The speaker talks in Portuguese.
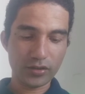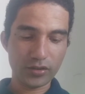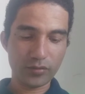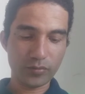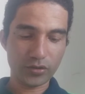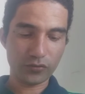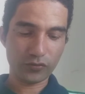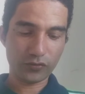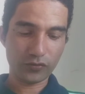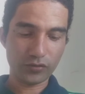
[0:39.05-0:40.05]

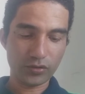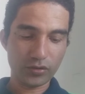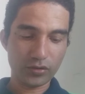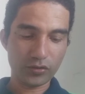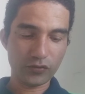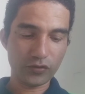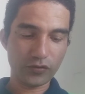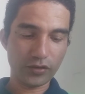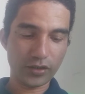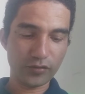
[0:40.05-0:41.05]
Irmãos, não
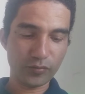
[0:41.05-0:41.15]
sejais